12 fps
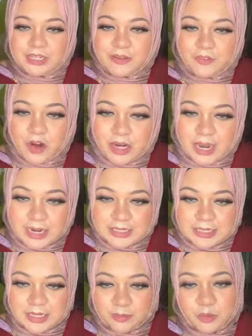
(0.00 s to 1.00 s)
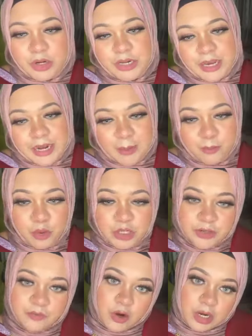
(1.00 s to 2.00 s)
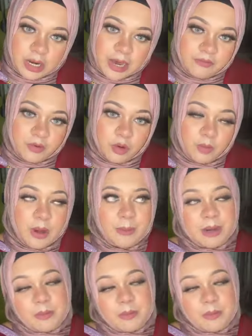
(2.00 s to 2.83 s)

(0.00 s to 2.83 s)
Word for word: শিফন খাটি নিব নিয়ে না পুই শিফনে লাইভ করব